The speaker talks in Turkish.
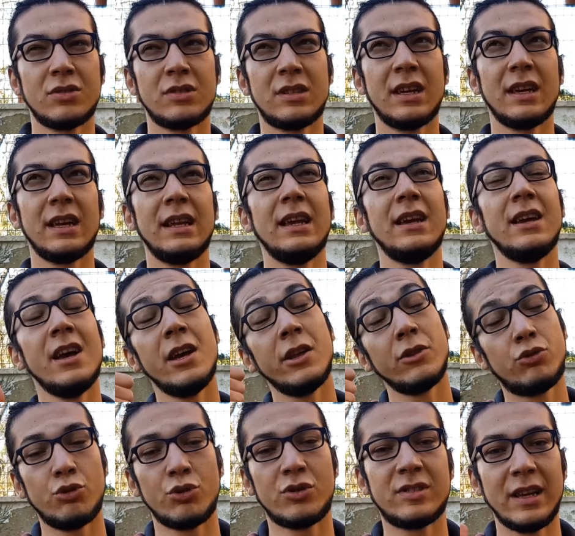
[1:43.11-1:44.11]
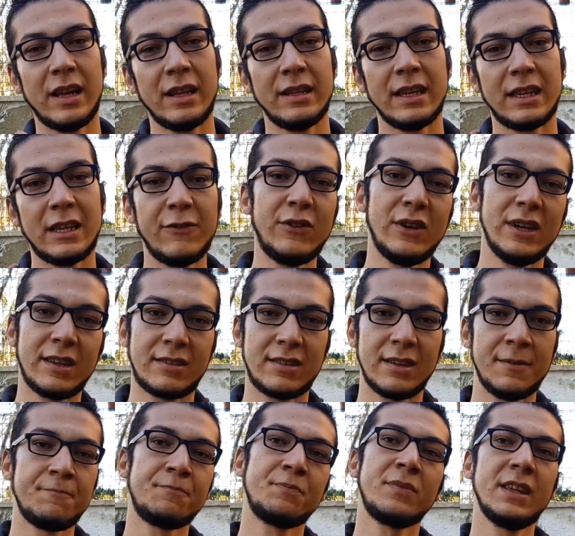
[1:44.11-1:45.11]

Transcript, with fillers: TL Turkcell'deki fiyatı.